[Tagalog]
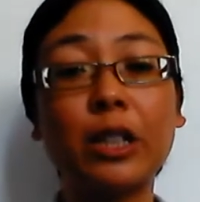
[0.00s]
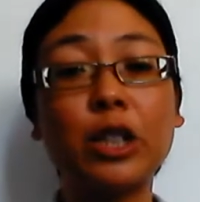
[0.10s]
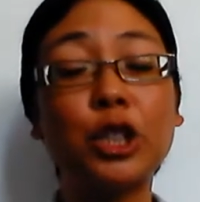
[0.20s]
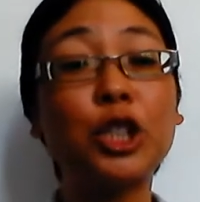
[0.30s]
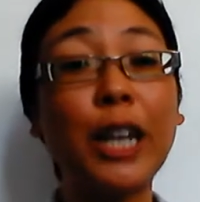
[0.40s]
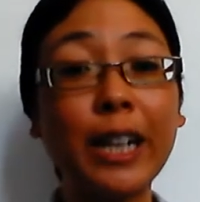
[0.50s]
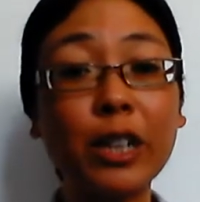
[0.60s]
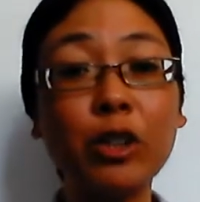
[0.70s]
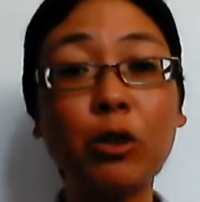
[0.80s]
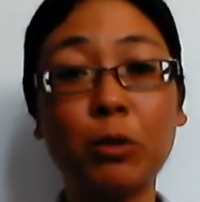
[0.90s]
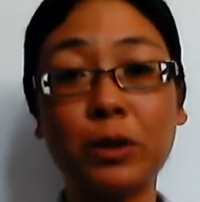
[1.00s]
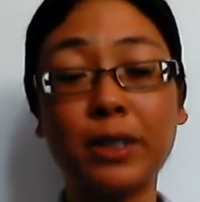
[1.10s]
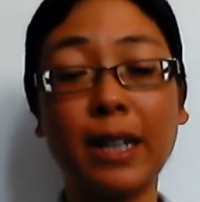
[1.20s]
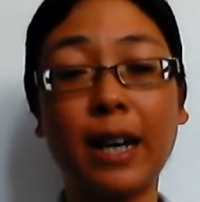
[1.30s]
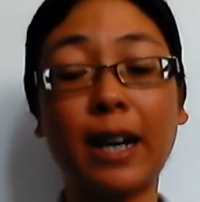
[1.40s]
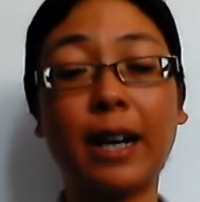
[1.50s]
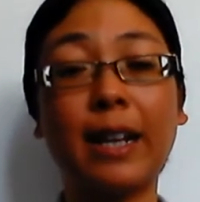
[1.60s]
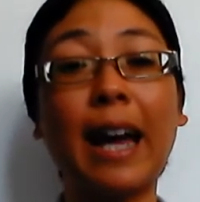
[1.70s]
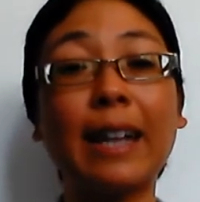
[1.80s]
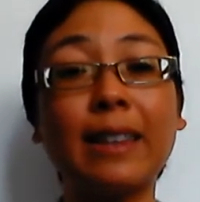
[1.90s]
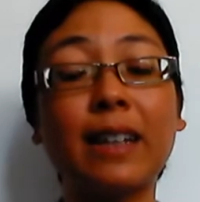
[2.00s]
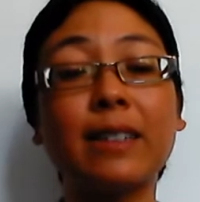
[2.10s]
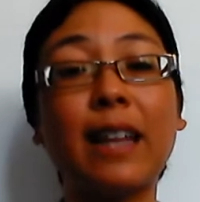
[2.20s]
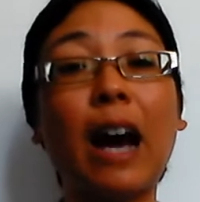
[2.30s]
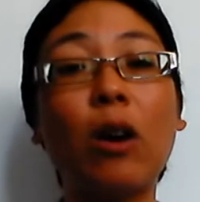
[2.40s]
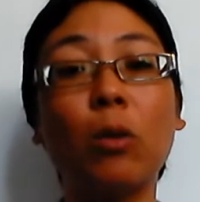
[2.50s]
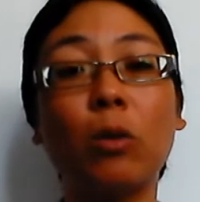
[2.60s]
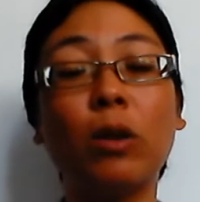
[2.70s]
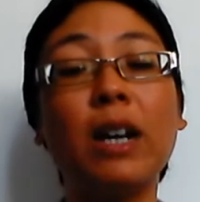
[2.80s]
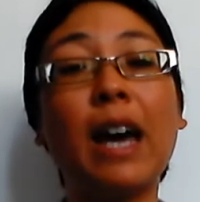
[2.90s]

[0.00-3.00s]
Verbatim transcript: share nyo sa lahat ng tao,